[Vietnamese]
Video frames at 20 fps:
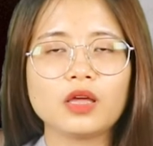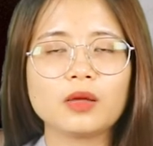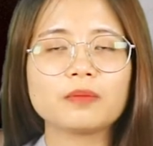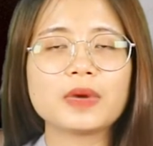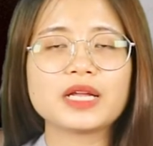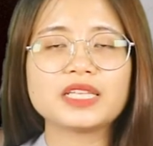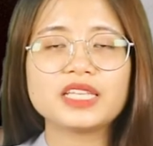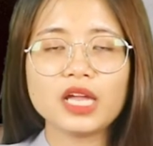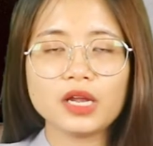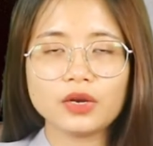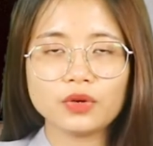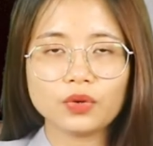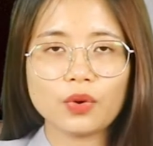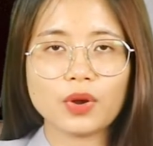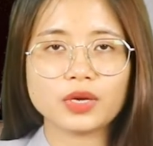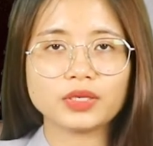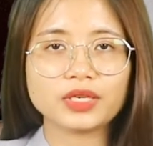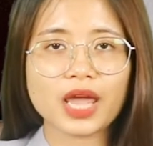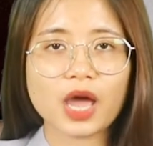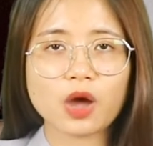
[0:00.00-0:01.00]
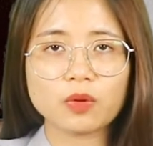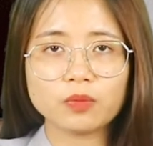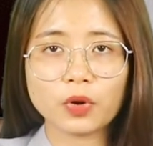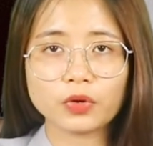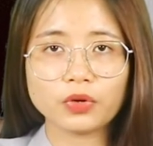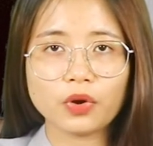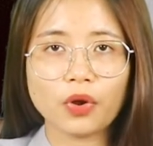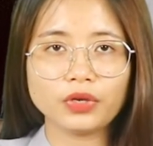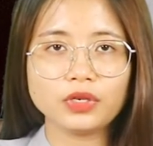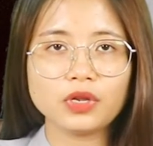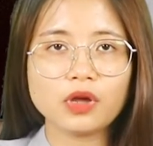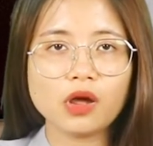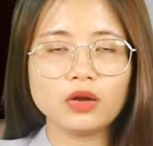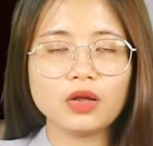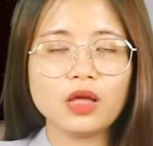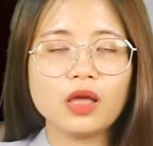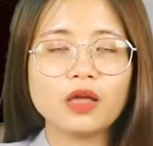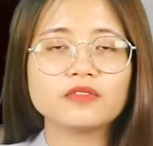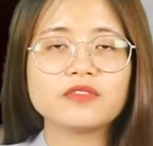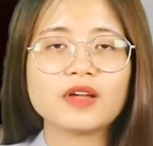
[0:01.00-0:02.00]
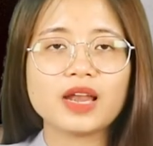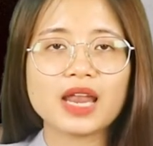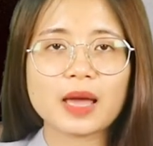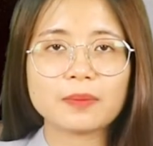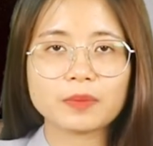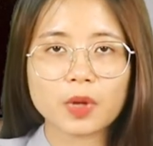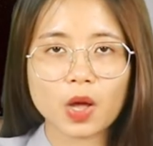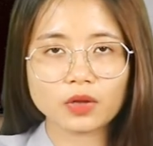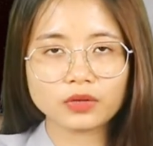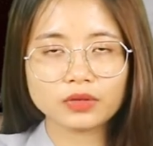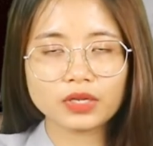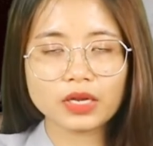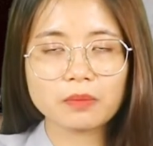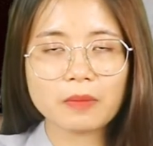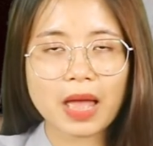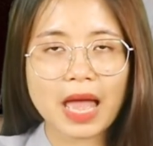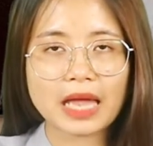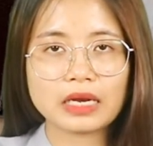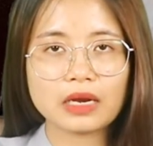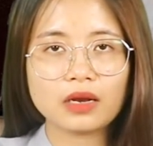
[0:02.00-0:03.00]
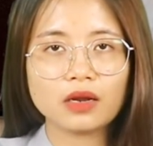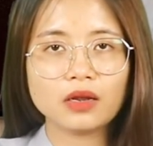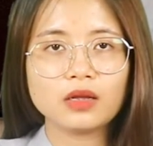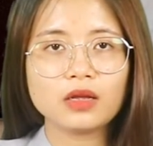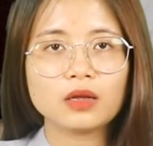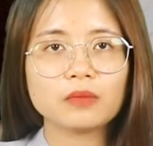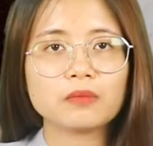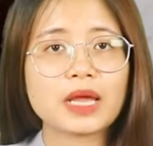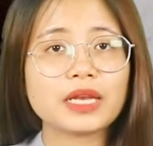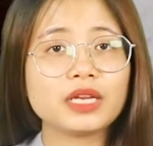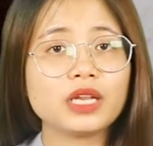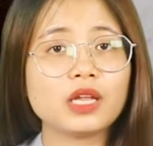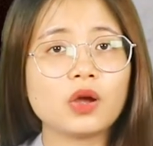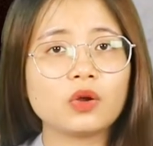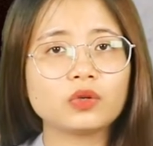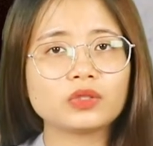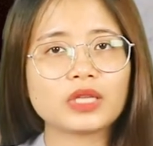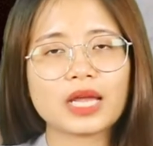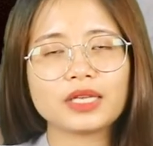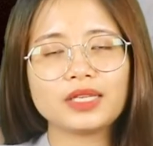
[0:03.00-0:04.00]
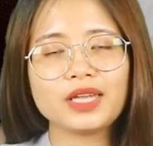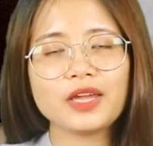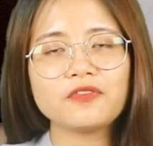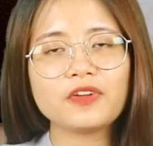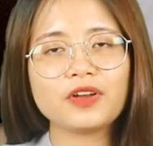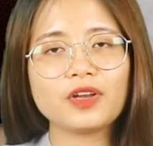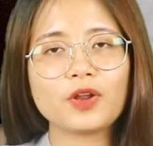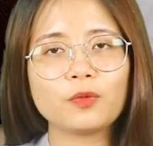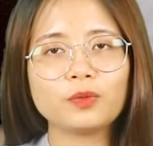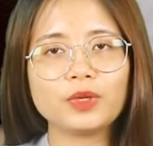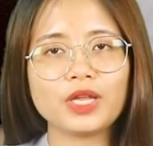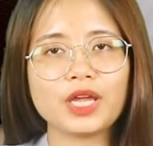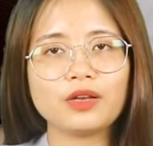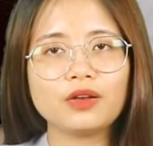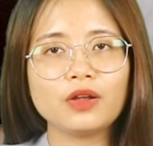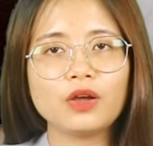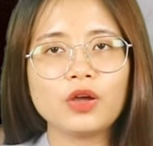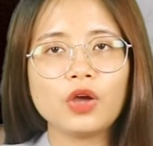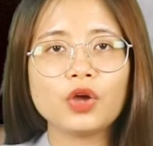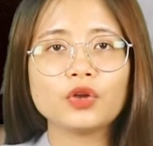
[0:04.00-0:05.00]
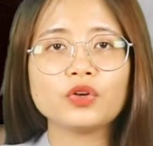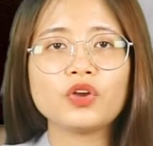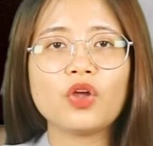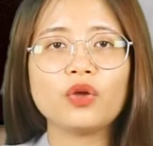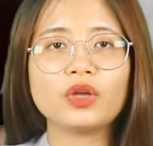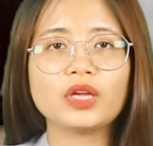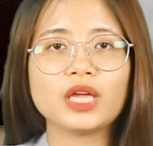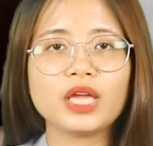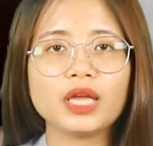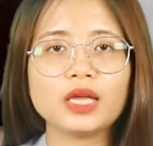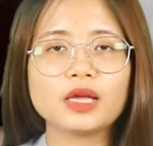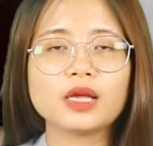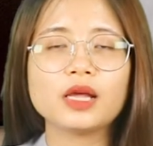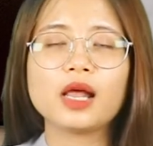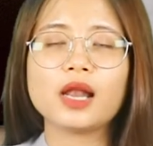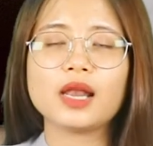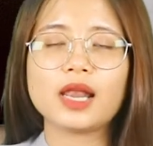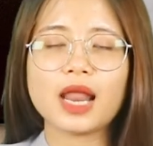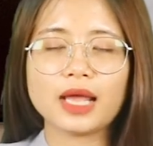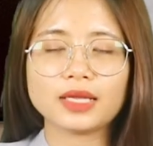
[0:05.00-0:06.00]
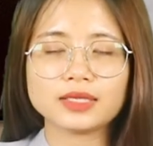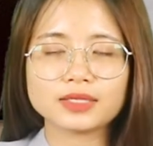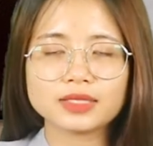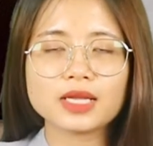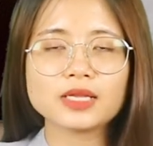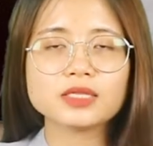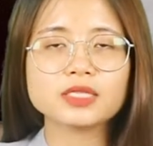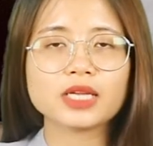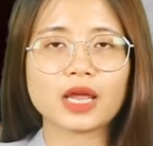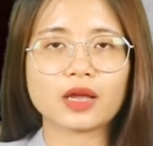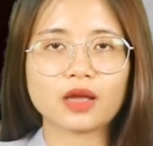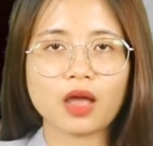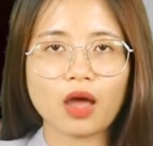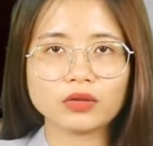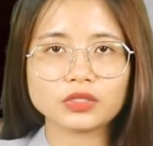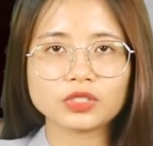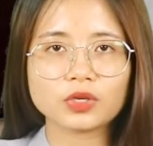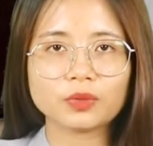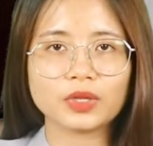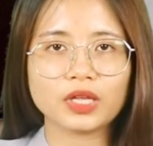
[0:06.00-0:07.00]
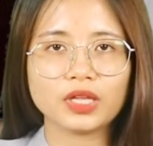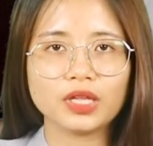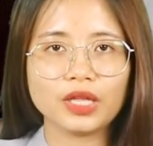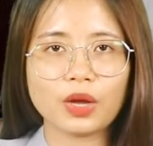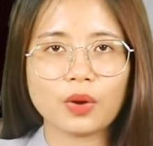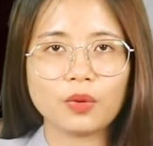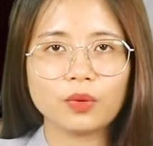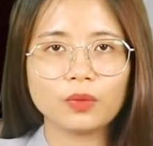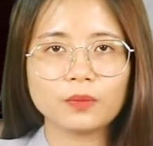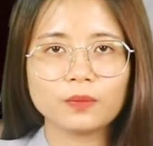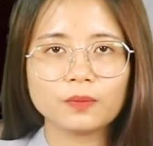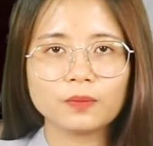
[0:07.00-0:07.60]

Bạn thích đuổi theo một đối tượng và làm họ thích bạn. Bạn yêu tha thiết và nồng nhiệt, đôi khi lại rất trẻ con trong tình yêu.